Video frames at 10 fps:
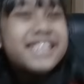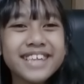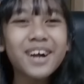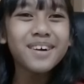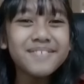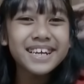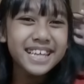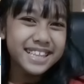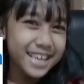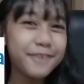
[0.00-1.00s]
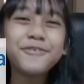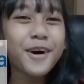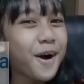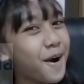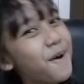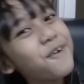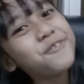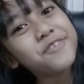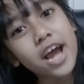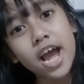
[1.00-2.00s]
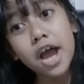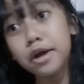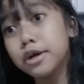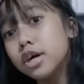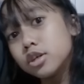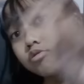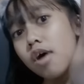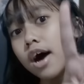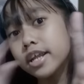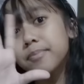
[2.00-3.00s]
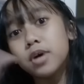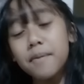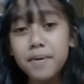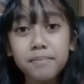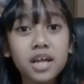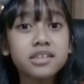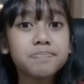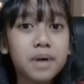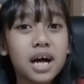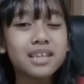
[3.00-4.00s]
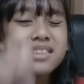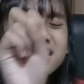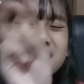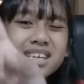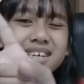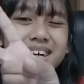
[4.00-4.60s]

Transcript: Yes aku bikin giveaway 2018 part